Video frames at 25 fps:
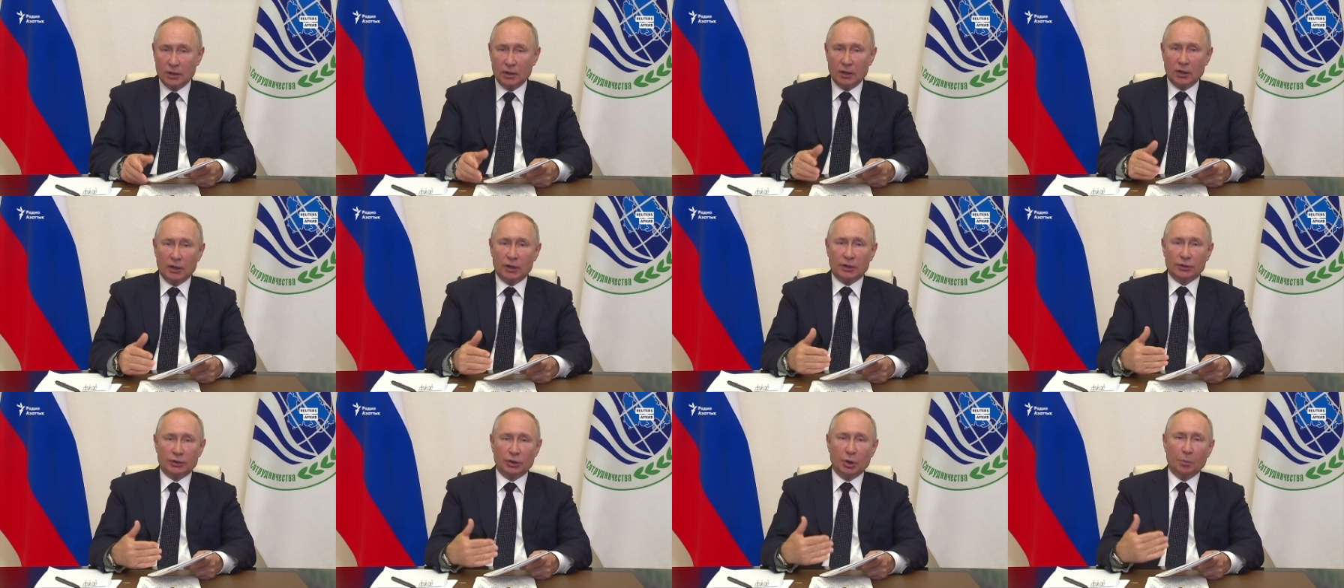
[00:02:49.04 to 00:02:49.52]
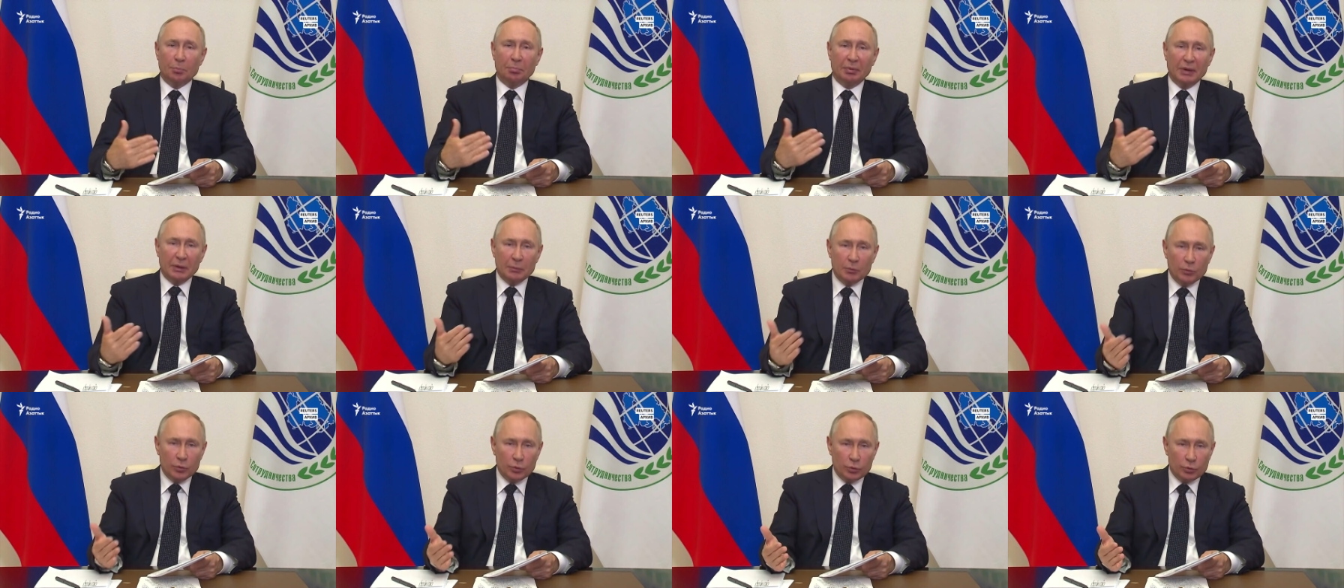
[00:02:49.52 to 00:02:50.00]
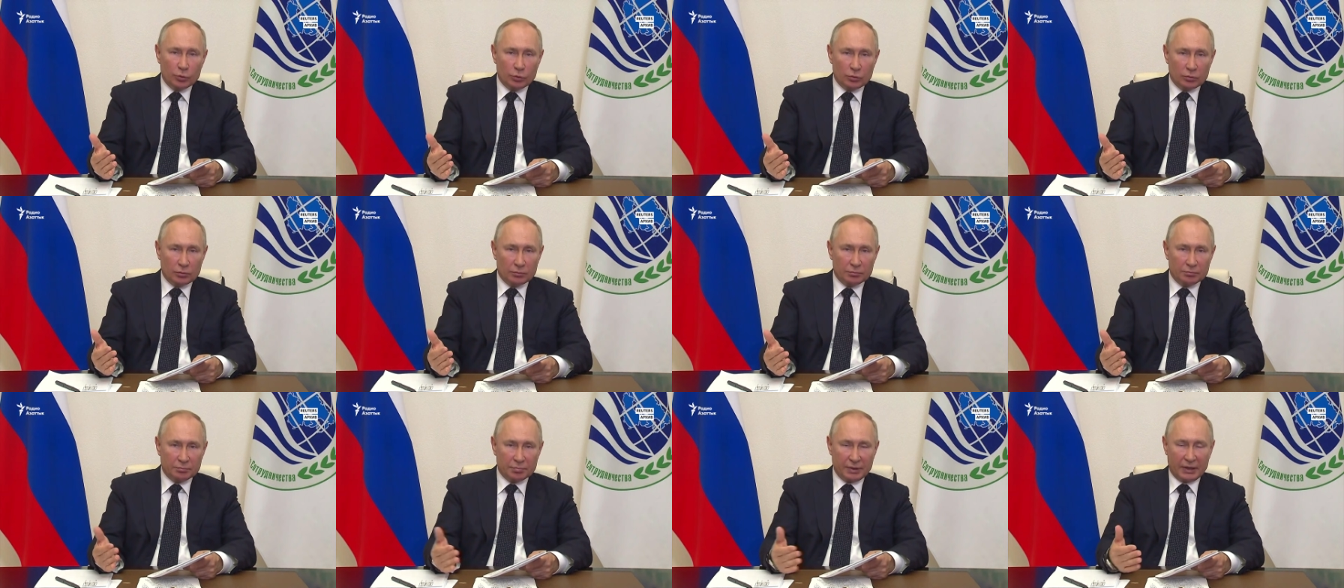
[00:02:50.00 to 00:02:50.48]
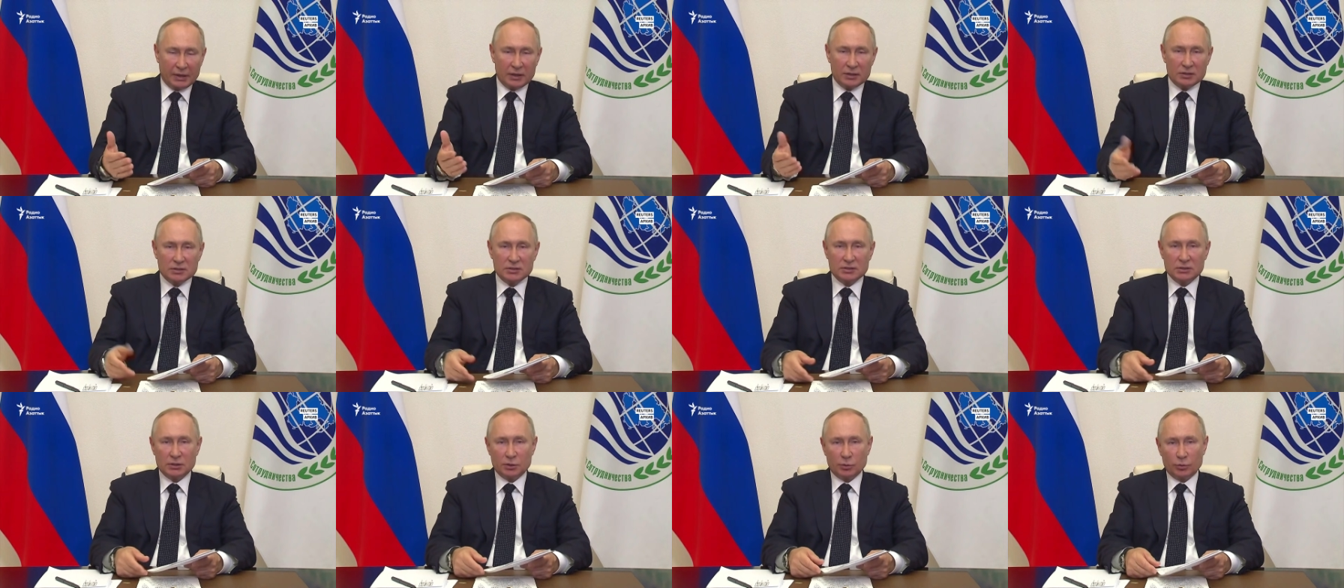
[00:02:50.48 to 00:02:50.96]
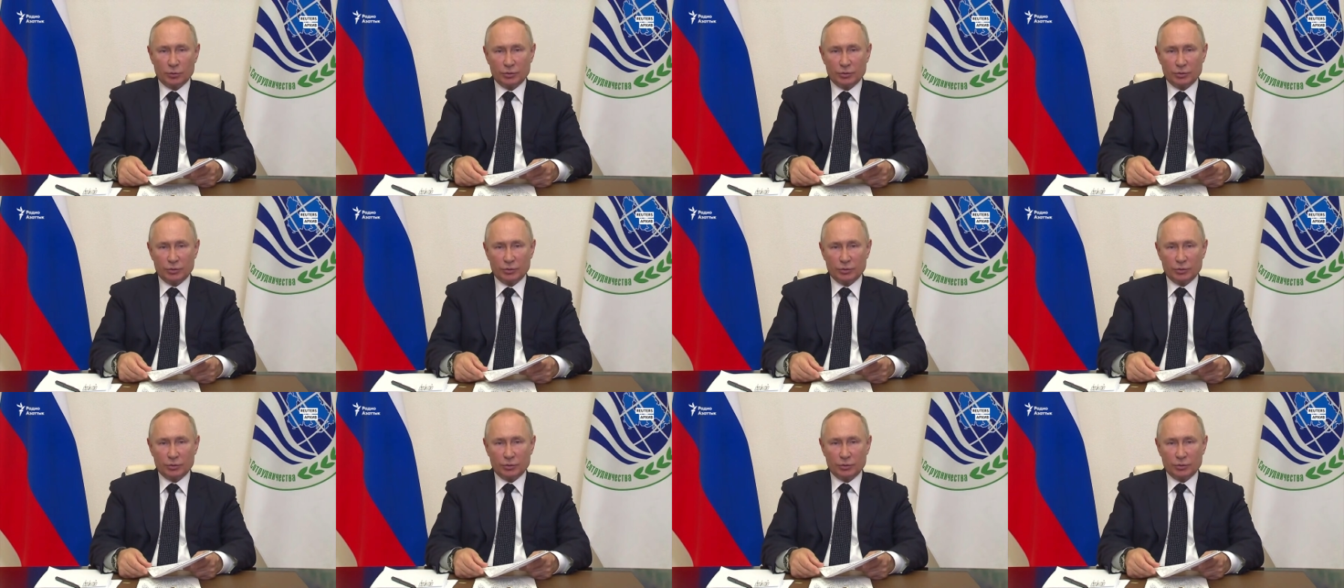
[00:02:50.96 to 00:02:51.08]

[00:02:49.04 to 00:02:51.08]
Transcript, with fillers: прямые каналы связи, вплоть до